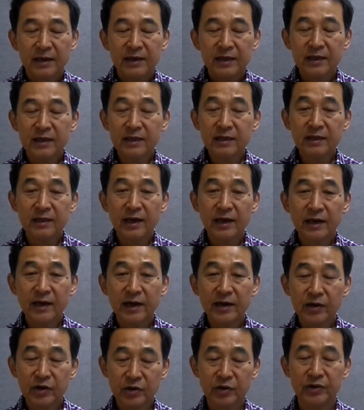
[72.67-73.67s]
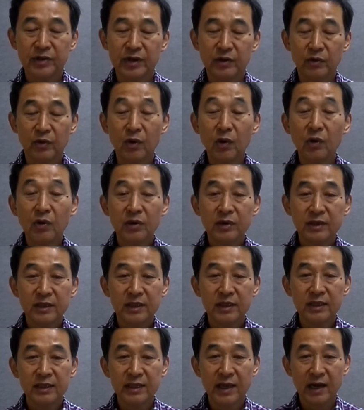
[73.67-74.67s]
1대가 혁거세고
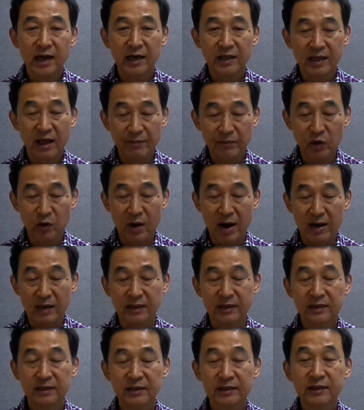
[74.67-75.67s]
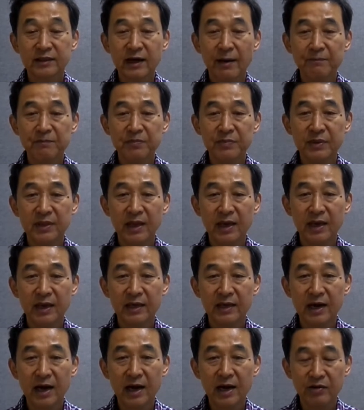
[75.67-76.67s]
2대가 남해왕
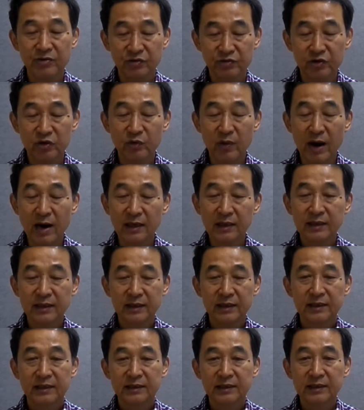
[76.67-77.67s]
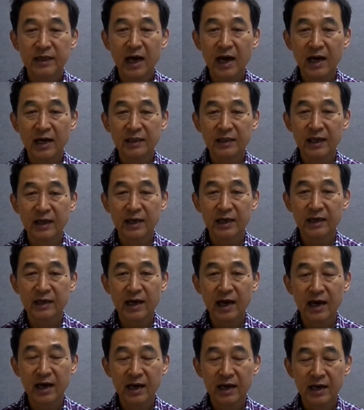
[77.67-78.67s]
3대가 유리왕
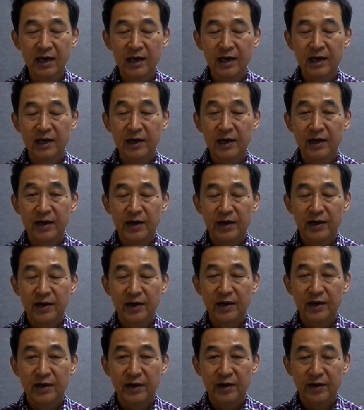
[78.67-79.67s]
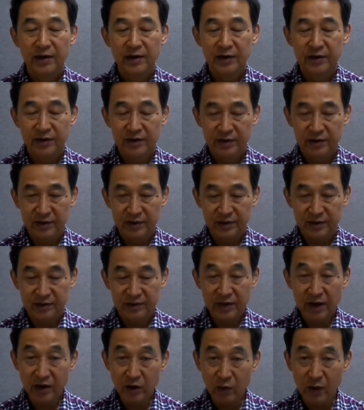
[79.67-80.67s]
4대가 어,
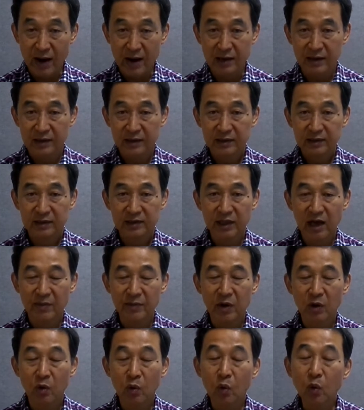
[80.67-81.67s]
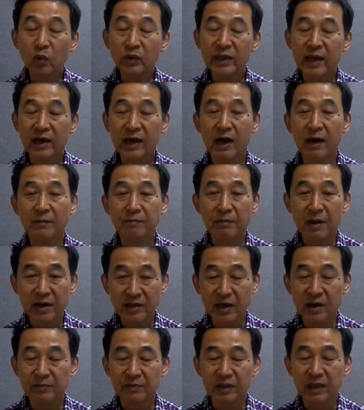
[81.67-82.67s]
탈해왕 그 다음에 5대가
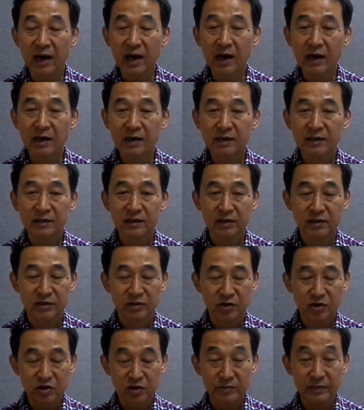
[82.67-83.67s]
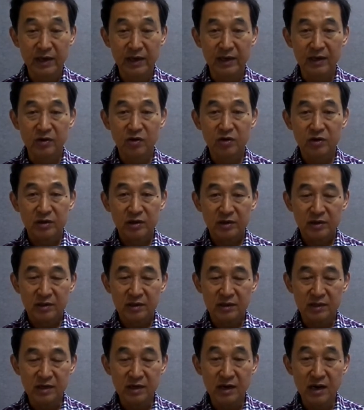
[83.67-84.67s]
파사입니다. 예, 처음에
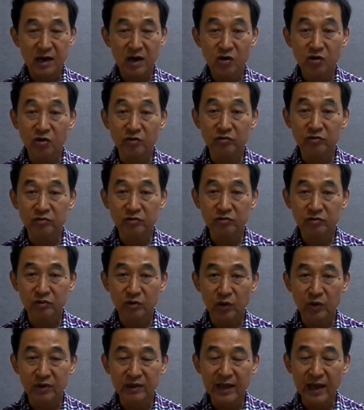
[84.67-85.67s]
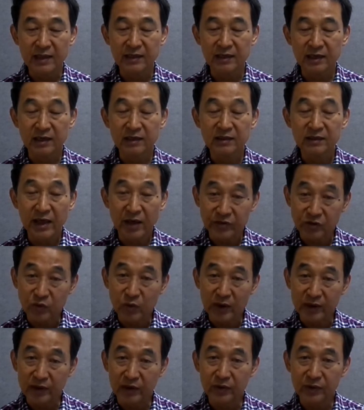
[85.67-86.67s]
신라가 공국되는 단계가 다섯
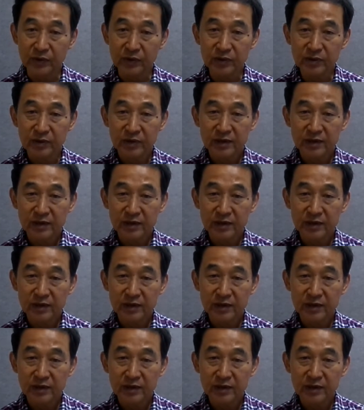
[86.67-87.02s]
왕이에요.